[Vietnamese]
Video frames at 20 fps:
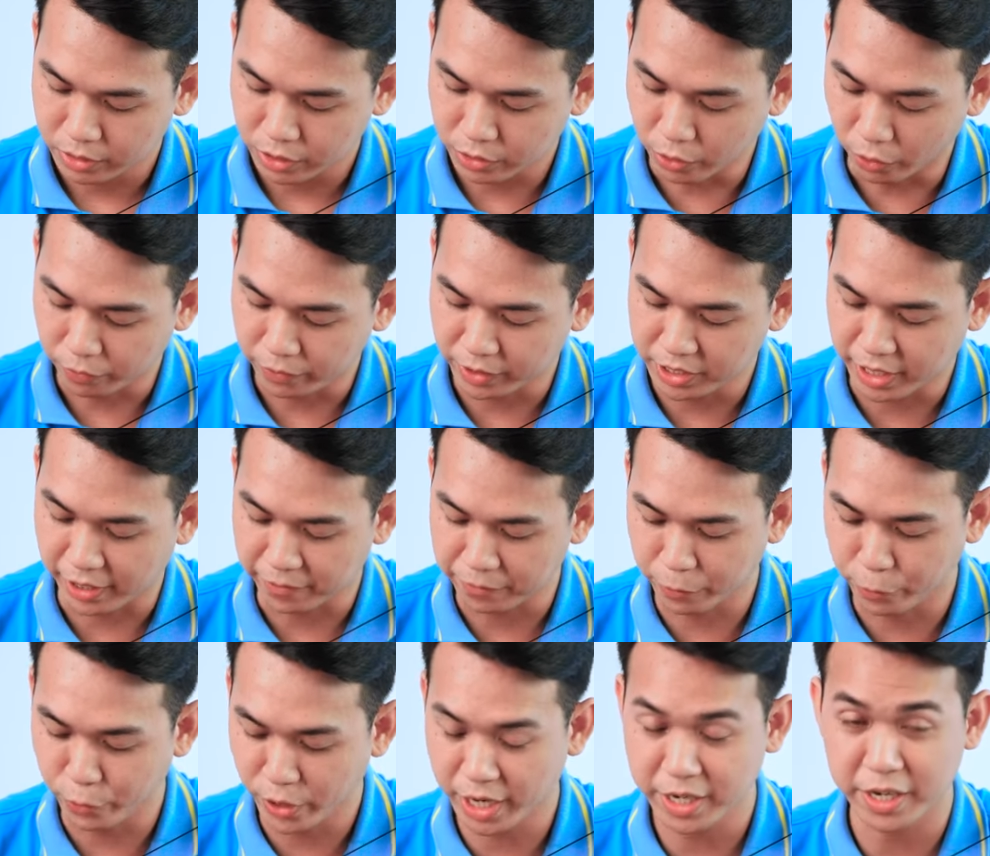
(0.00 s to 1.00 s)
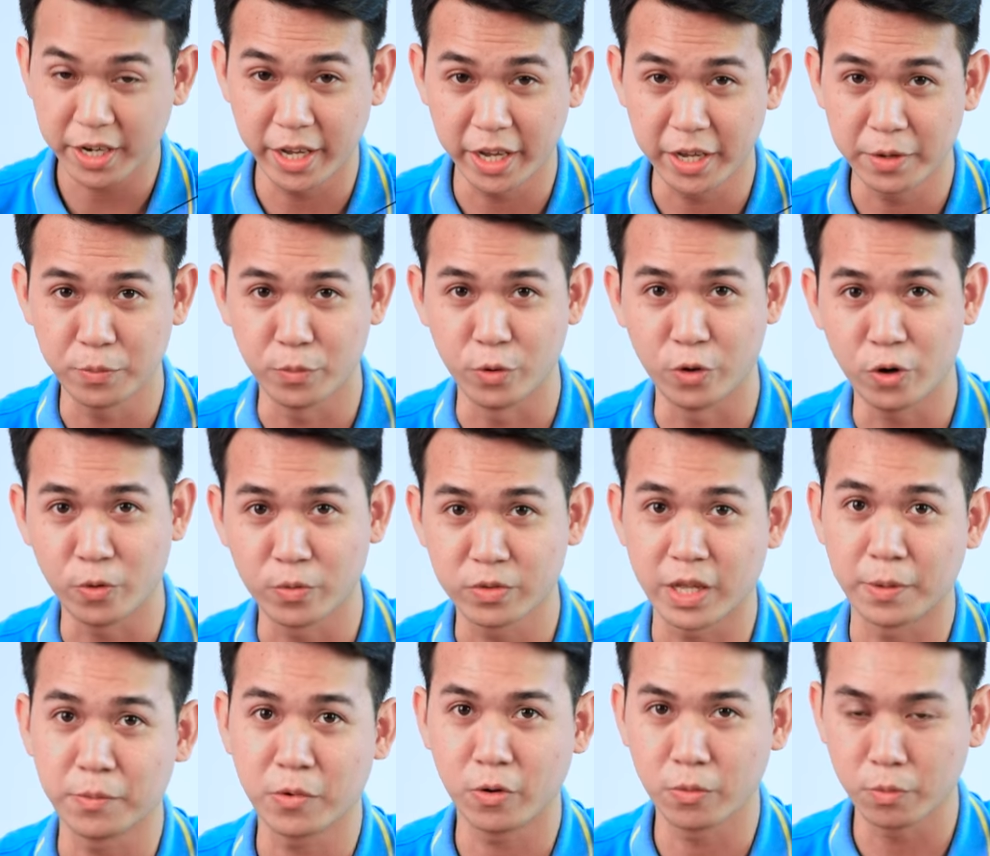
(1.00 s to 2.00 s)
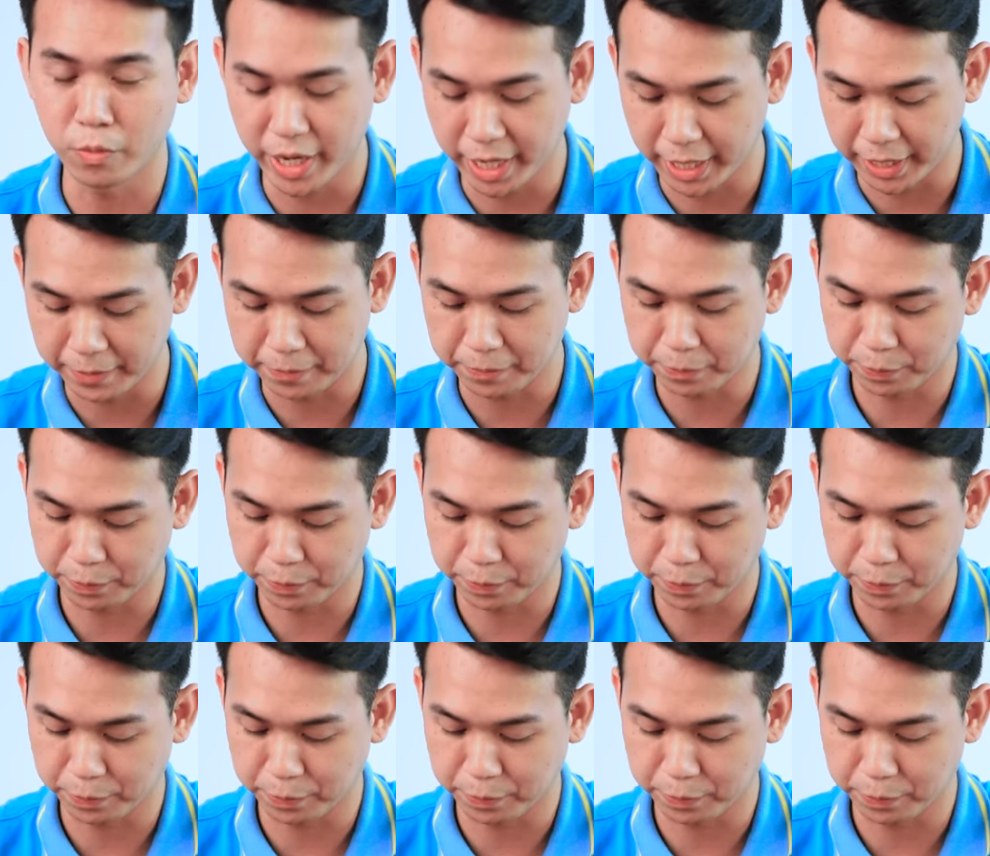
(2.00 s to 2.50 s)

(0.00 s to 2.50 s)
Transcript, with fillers: độ phân giải Full HD 1080p